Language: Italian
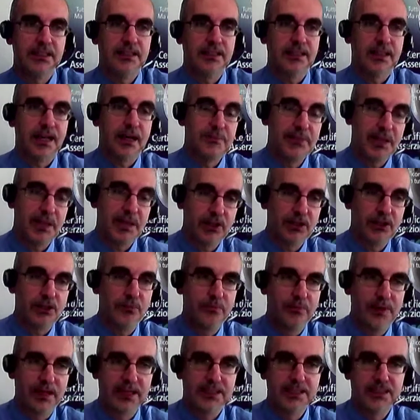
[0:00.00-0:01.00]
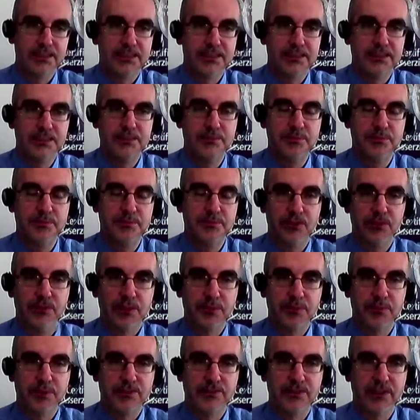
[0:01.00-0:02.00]
abbiamo anche un margine di, di, manovra
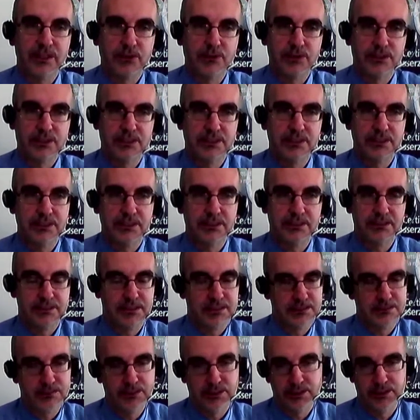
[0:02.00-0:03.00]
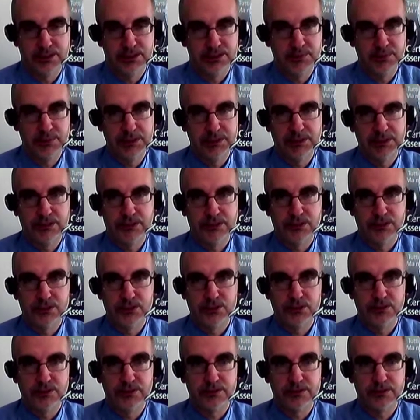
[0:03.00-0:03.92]
per fare queste iniziative di sensibilizzazione.